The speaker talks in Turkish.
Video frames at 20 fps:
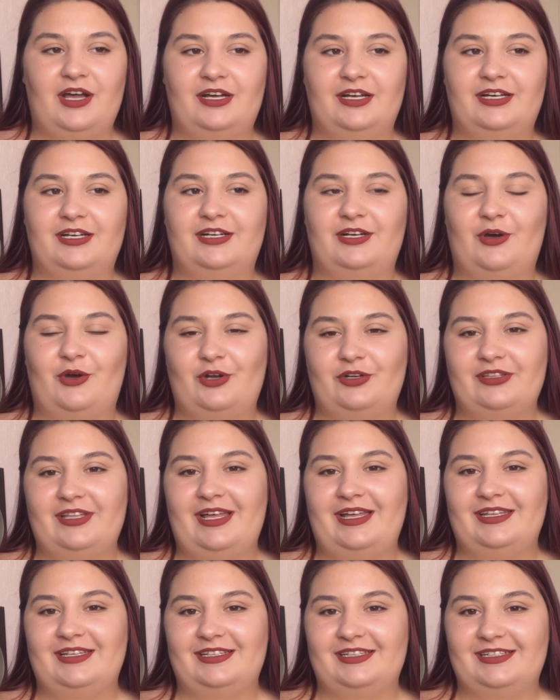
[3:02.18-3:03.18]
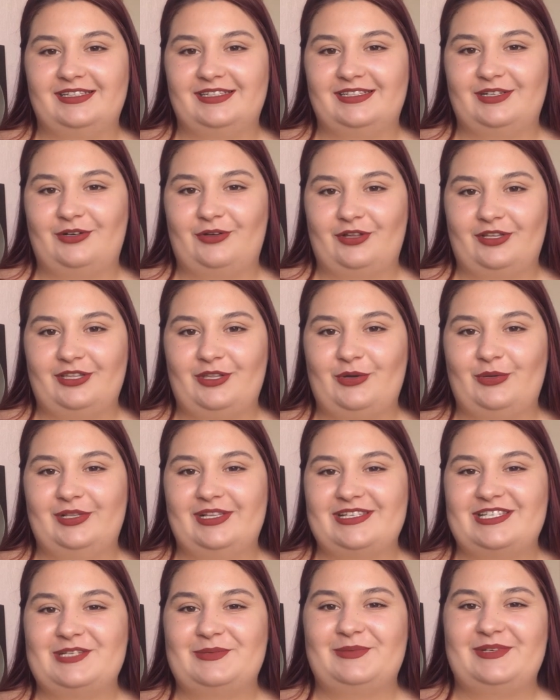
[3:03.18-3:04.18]
E, oradan e, ona da
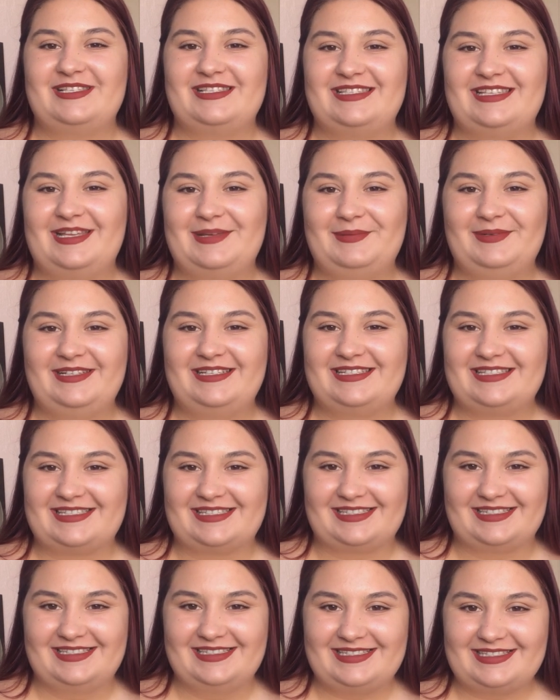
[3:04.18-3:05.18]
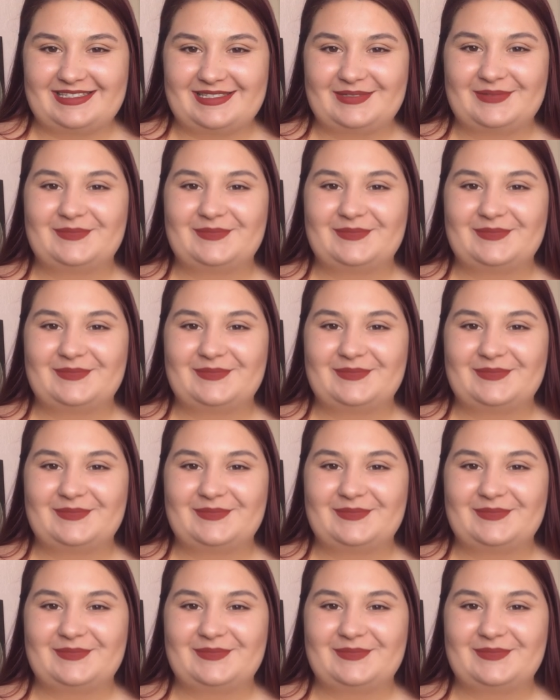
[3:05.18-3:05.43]
ulaşıp izleyebilirsiniz.